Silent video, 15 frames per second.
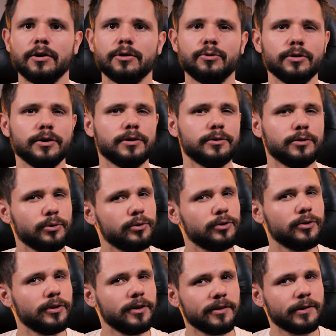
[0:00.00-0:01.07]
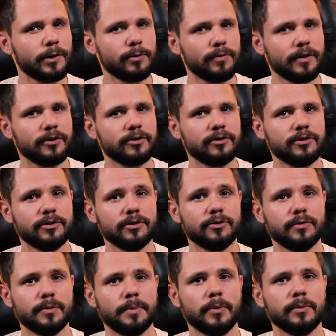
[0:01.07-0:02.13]
których trudno nie zauważyć, gdyż
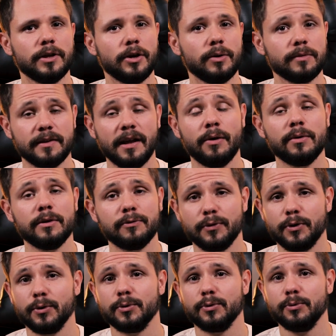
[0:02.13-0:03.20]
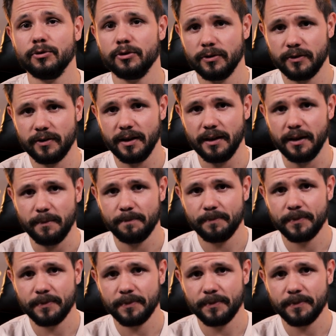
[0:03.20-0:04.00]
wypełniają cały front urządzenia.